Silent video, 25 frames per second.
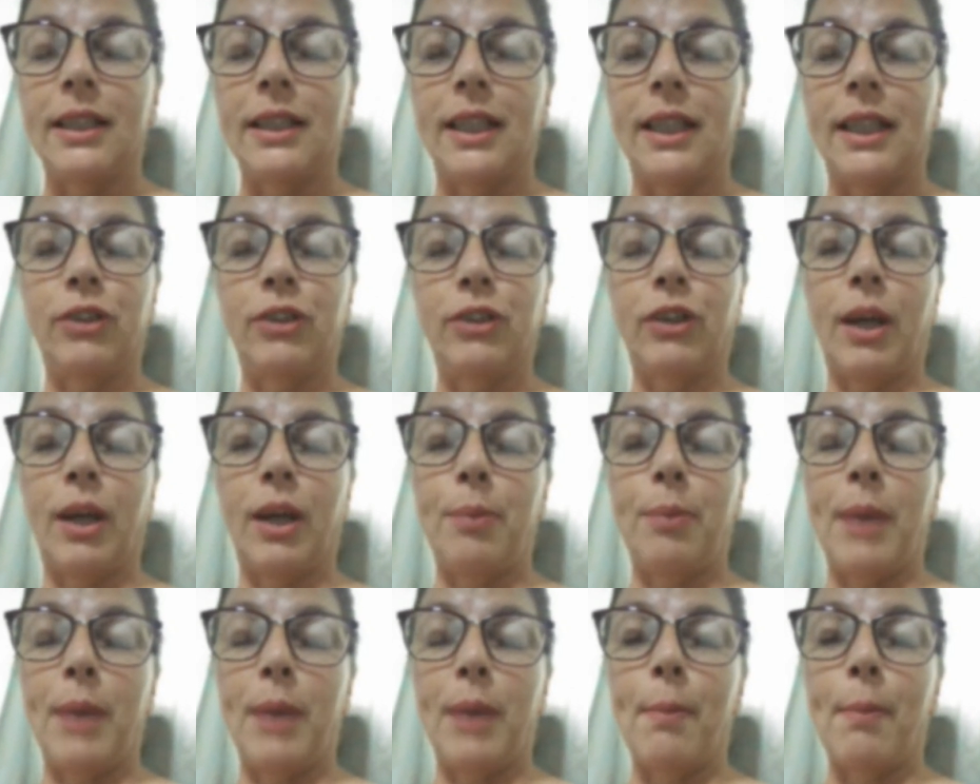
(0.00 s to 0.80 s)
Tanto que
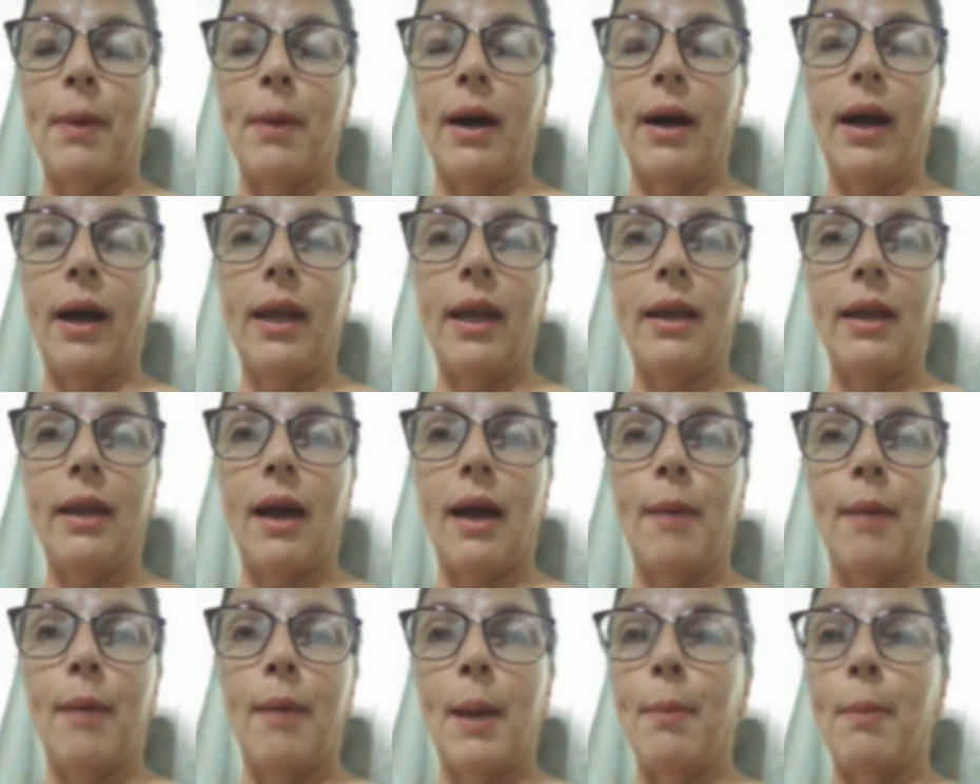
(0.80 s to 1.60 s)
a minha mãe,
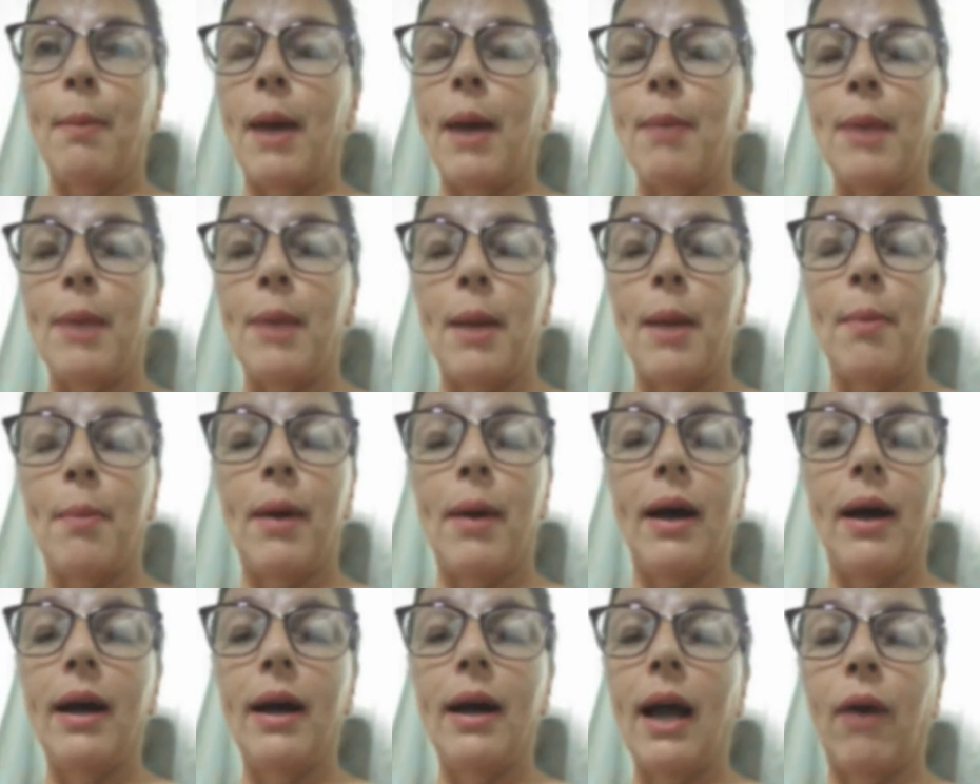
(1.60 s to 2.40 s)
a minha mãe e minha
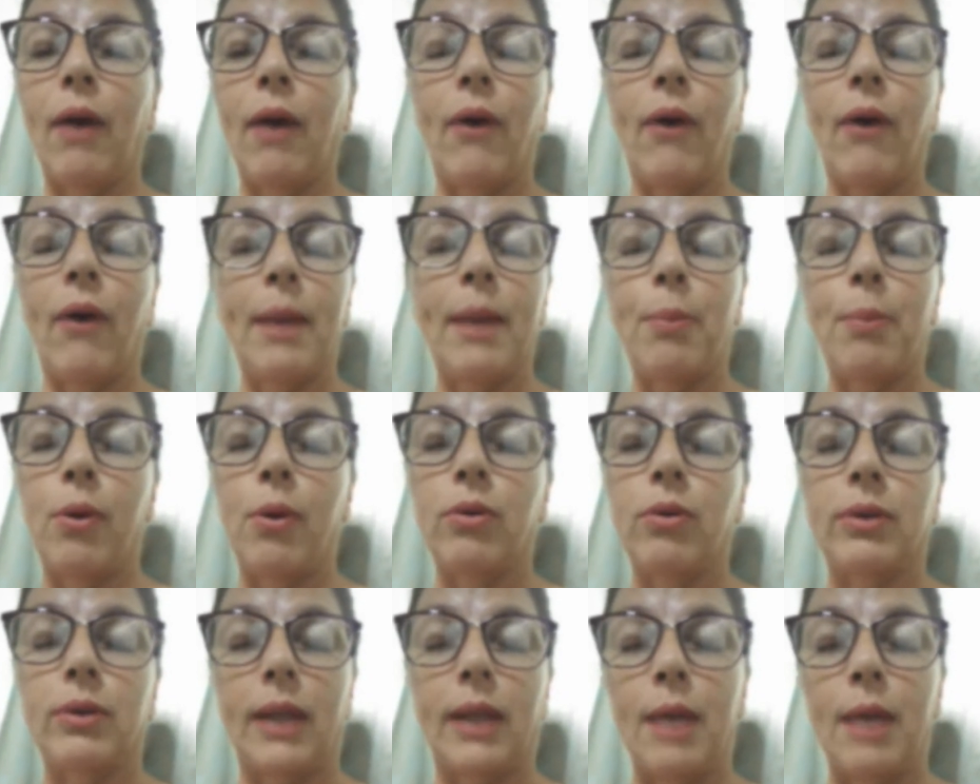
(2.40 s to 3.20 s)
irmã, agora há
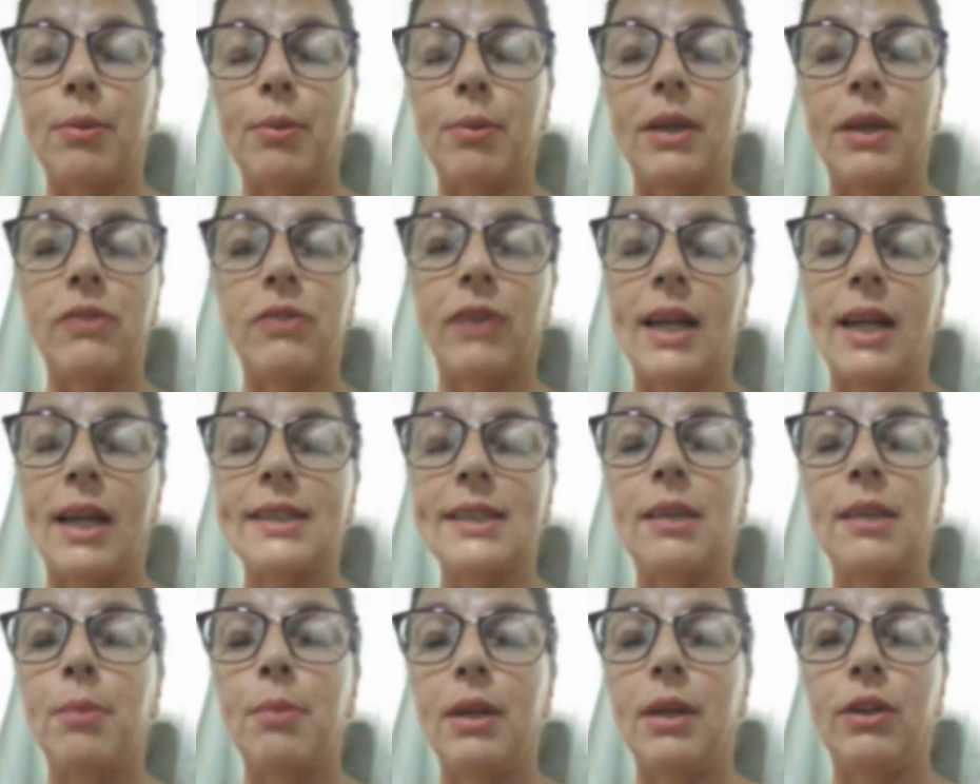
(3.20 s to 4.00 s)
pouco tempo, que elas ficaram
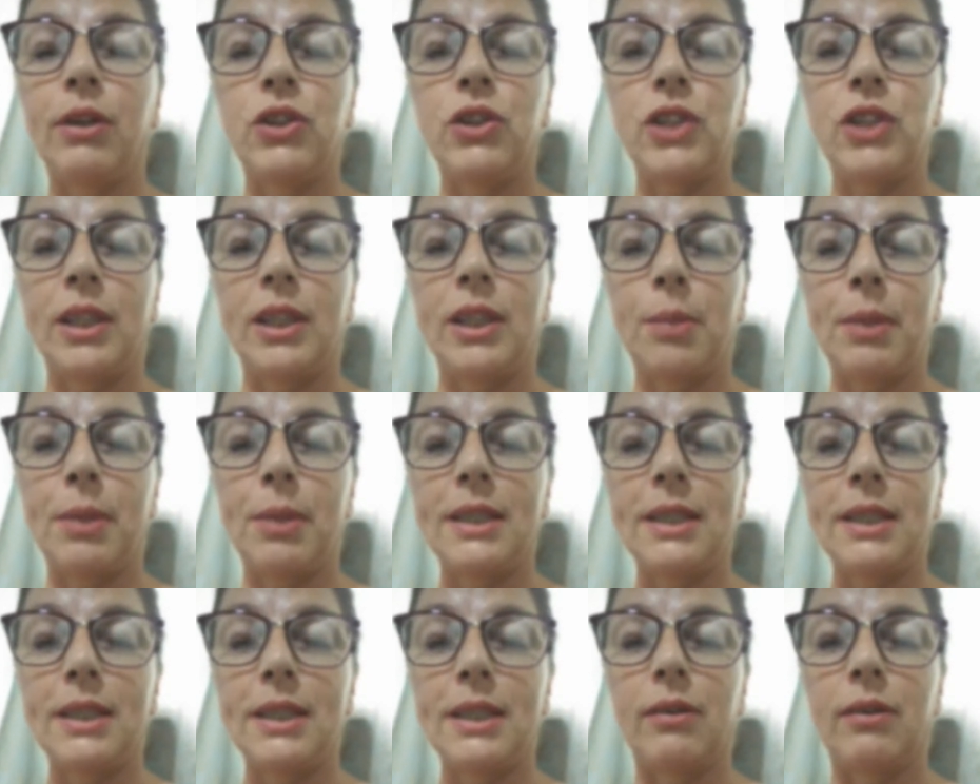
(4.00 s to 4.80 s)
sabendo que eu tinha
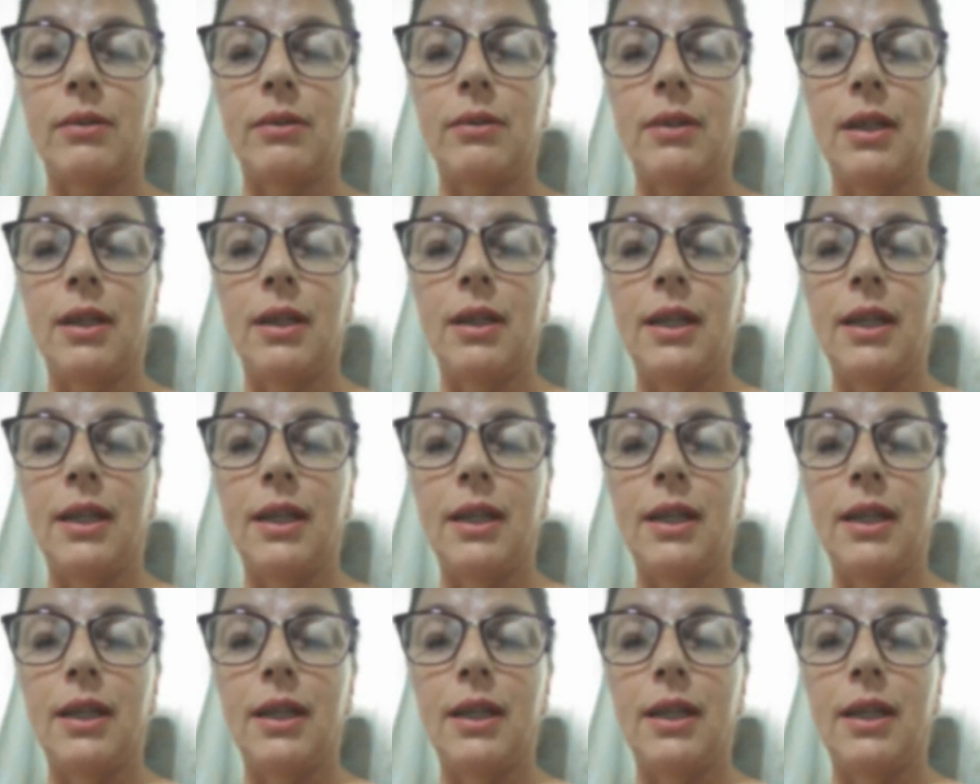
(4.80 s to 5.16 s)
depressão.